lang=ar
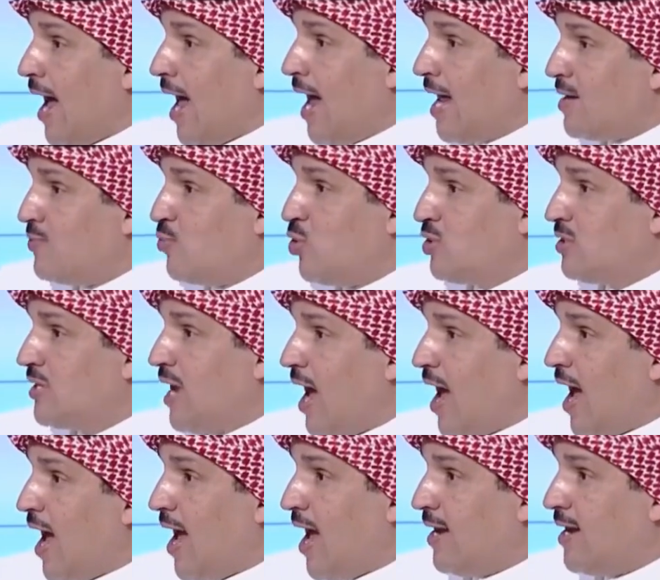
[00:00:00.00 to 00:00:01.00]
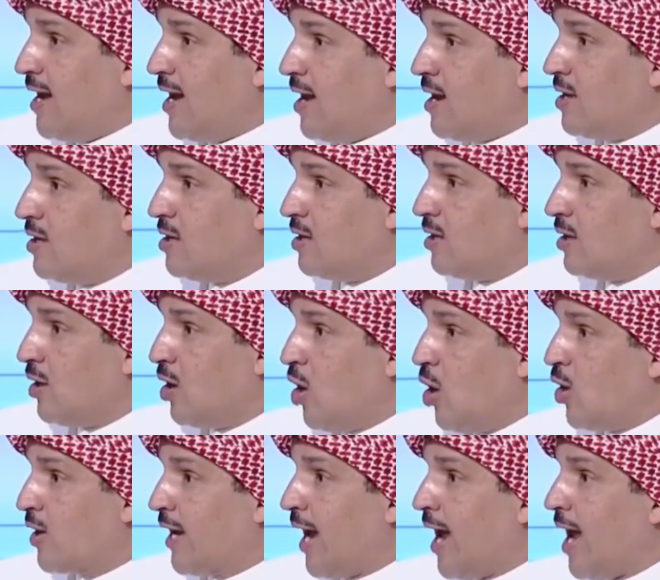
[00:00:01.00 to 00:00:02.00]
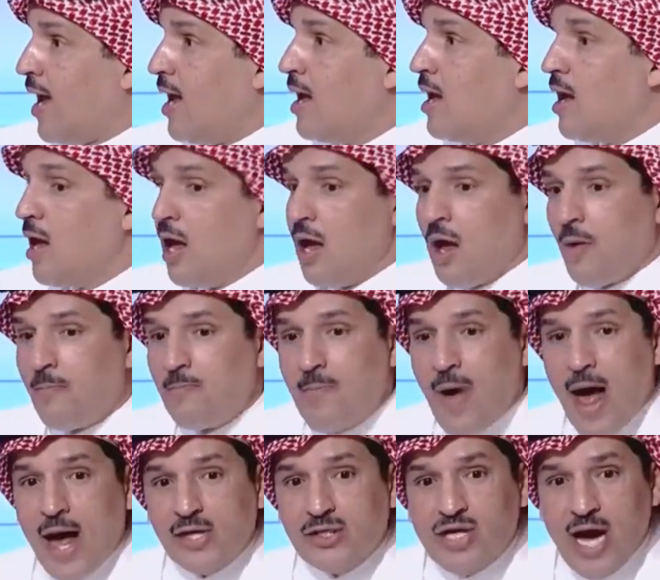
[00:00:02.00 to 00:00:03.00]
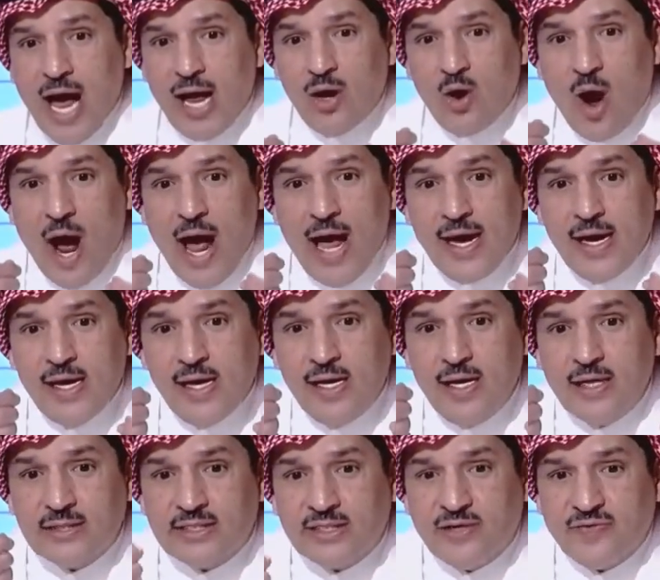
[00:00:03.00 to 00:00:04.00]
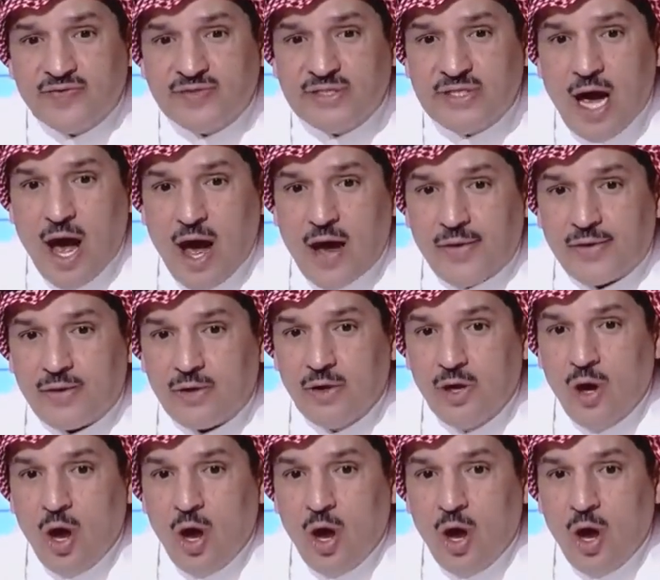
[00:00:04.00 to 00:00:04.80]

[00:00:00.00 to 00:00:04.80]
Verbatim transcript: المدعى عليه اوكي ما جاله أي استفسار